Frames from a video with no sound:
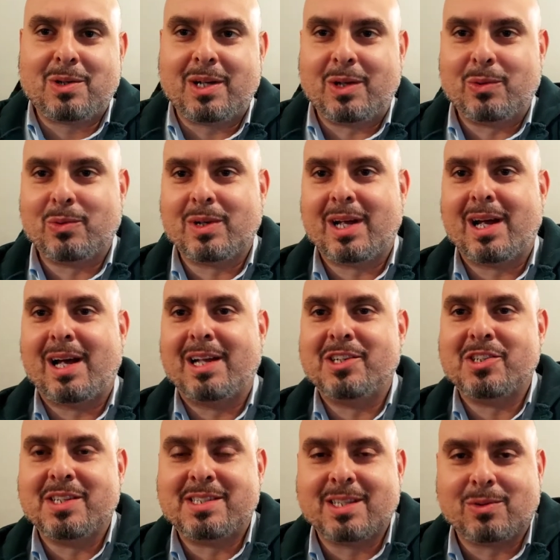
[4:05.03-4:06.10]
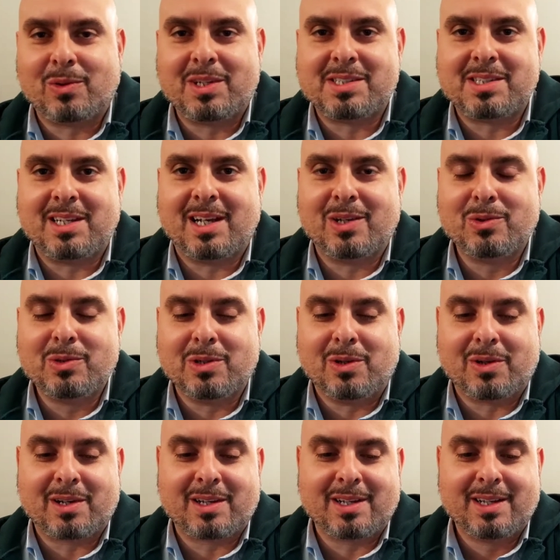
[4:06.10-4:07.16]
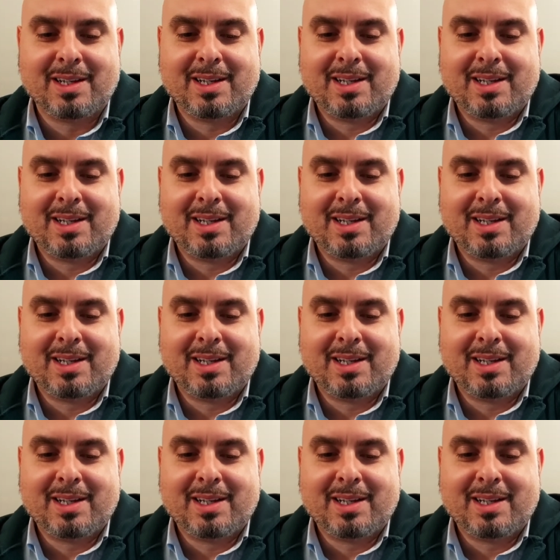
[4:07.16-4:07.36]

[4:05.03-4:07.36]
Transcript: in un'agenzia turistica a New York